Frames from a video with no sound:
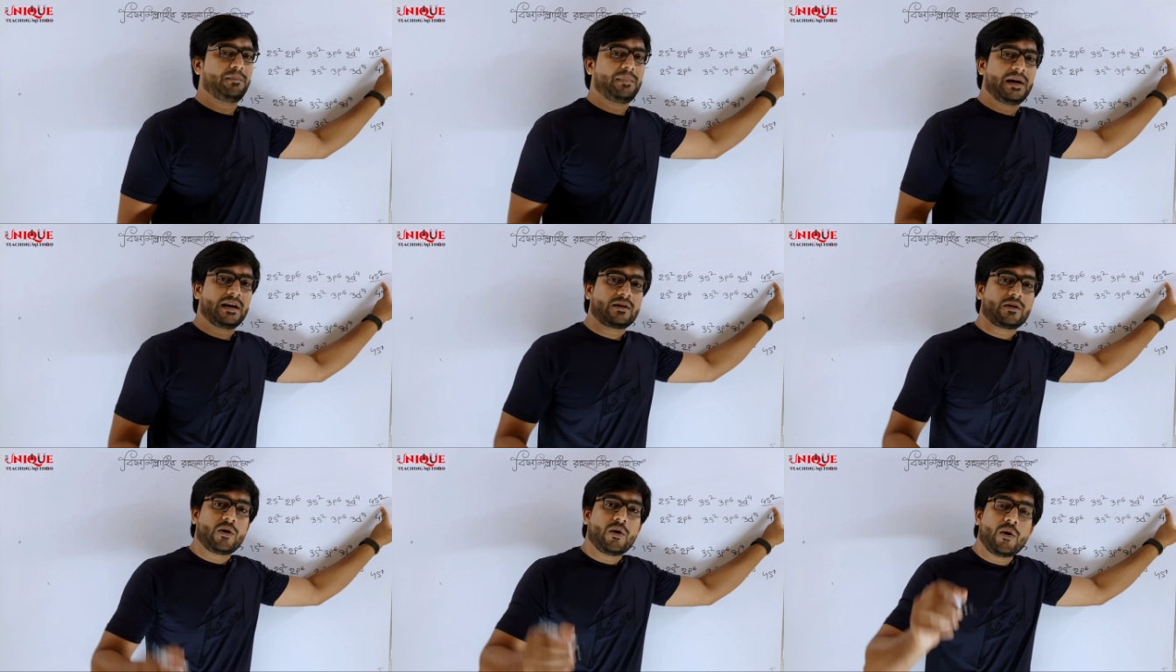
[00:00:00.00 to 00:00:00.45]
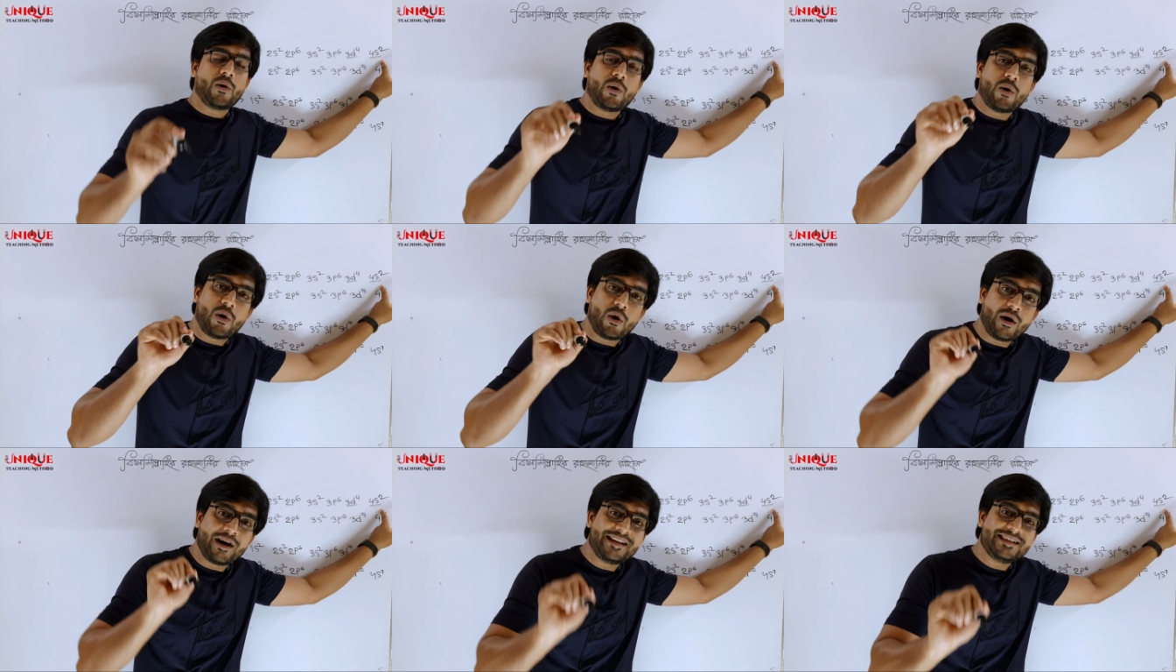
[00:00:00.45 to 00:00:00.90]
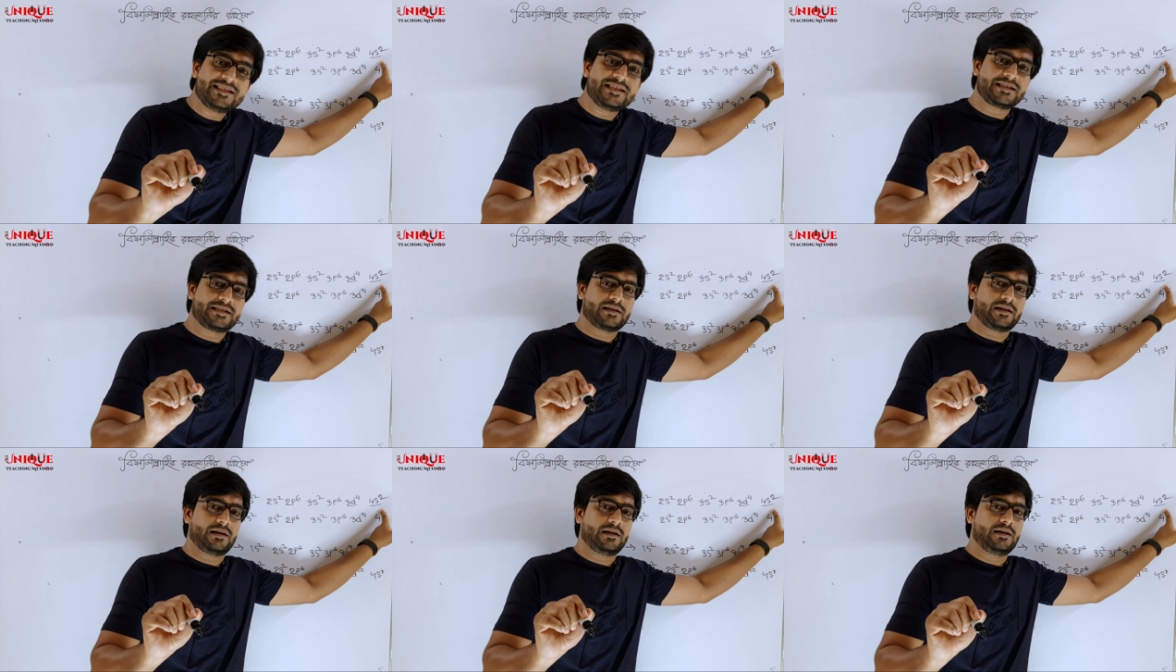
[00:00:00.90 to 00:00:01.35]
বাট হয়
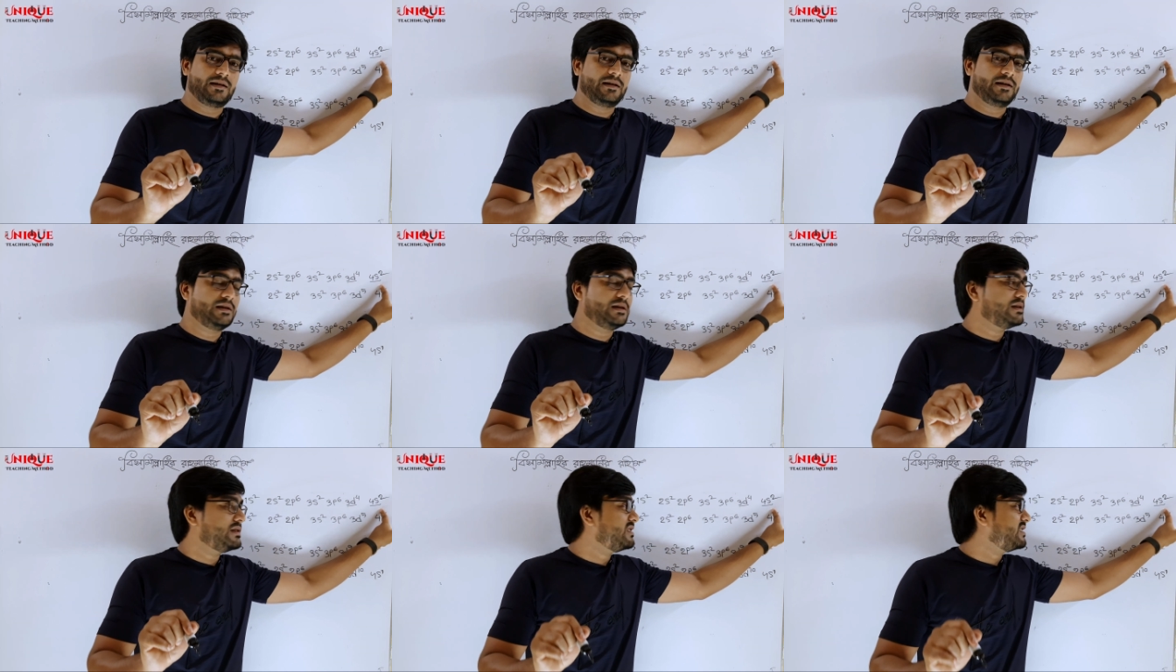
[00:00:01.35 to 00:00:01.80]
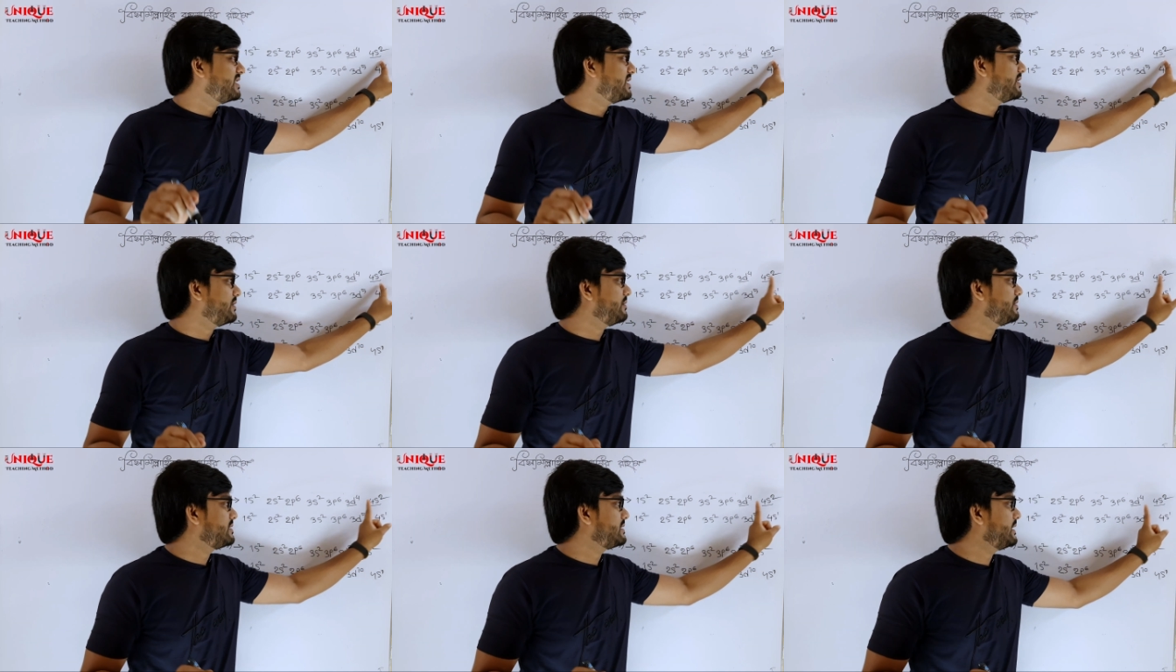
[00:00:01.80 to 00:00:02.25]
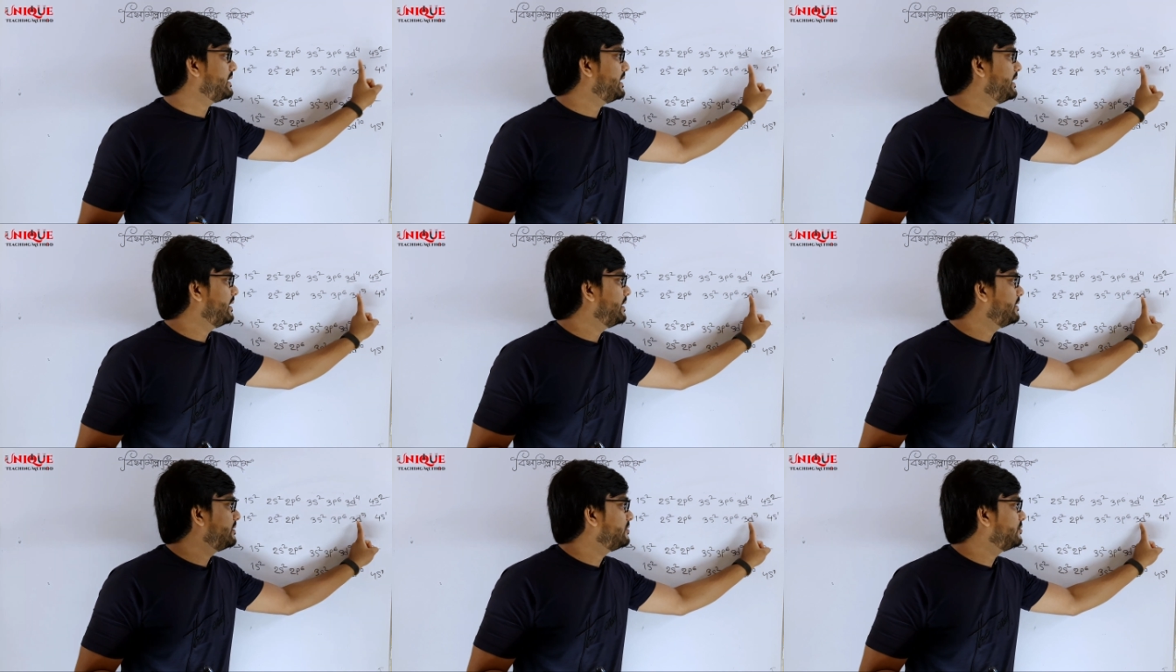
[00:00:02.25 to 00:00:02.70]
যেটা সেটা হচ্ছে
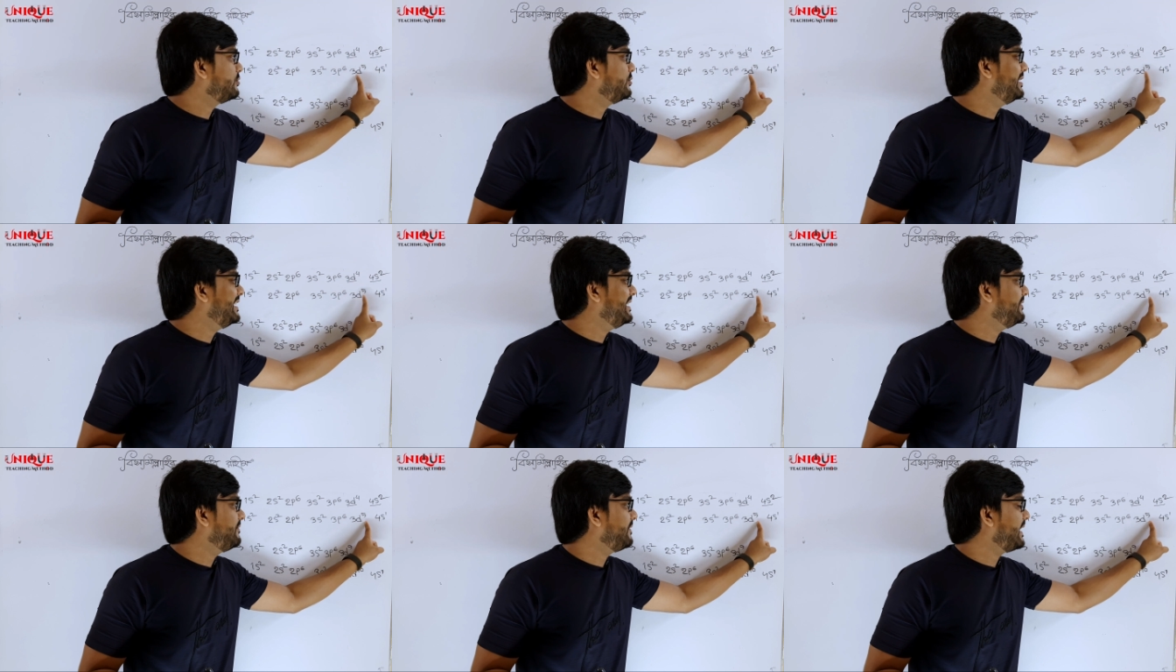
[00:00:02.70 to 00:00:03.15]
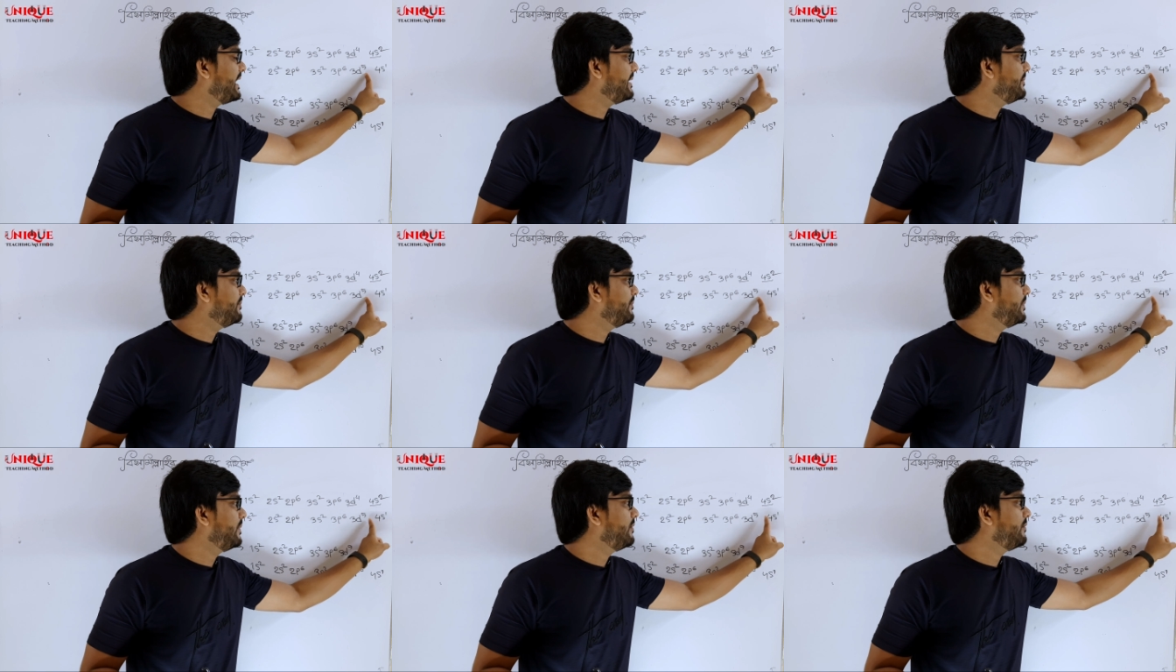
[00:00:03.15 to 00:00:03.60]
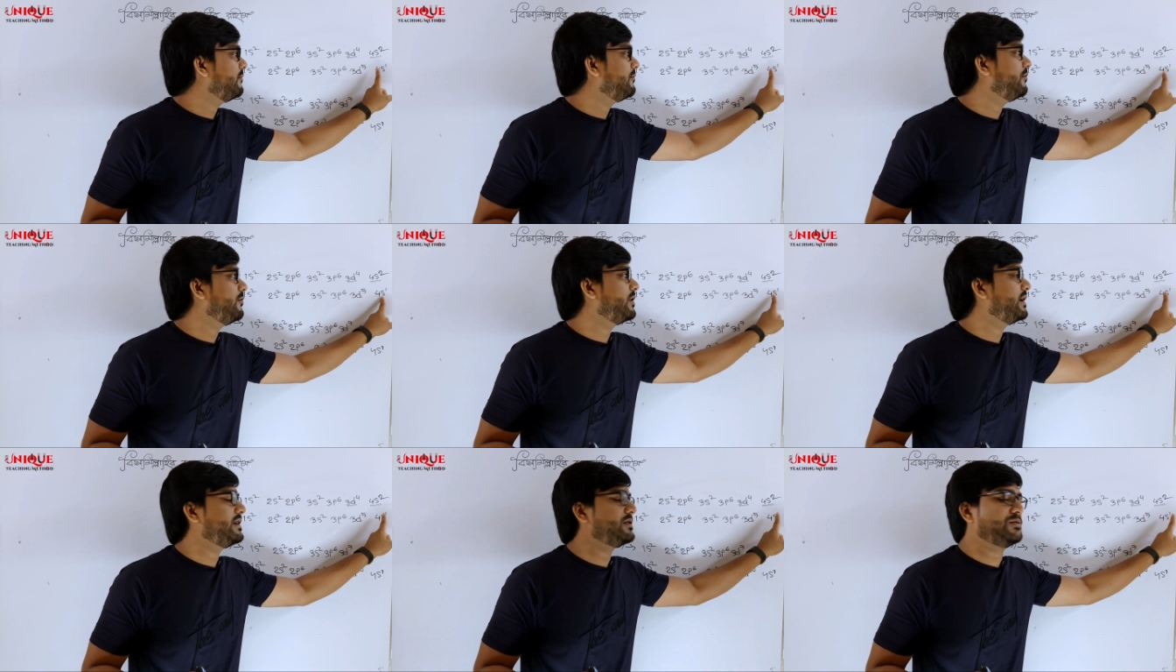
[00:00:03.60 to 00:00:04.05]
থ্রি ডি ফাইভ
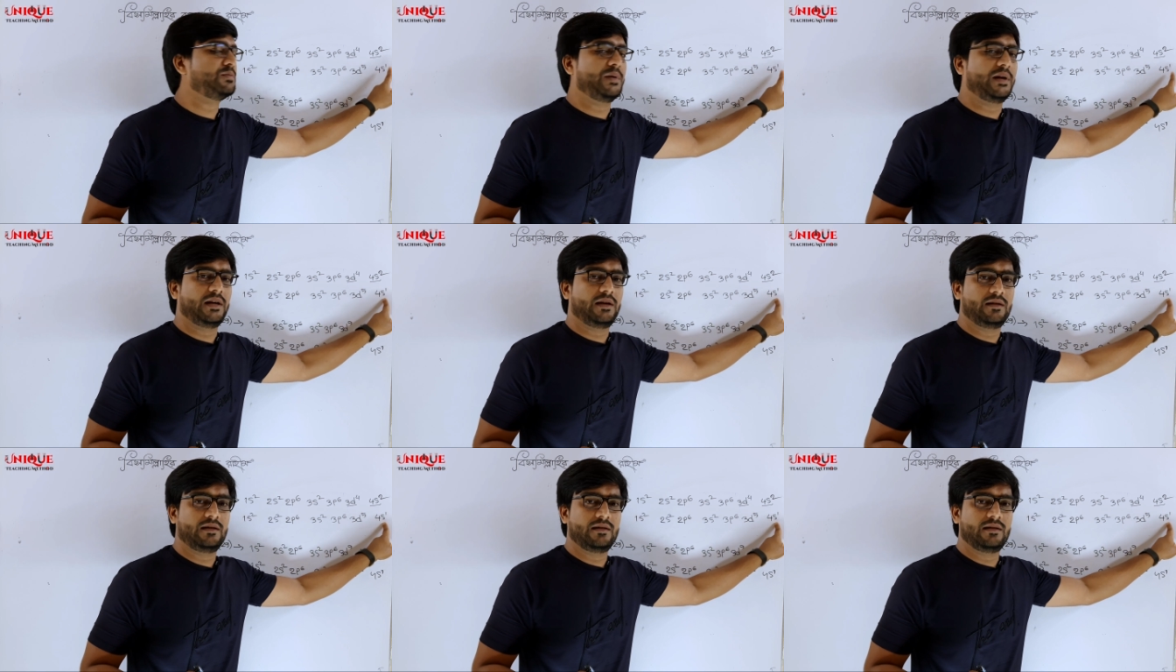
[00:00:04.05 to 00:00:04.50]
ফোর এস ওয়ান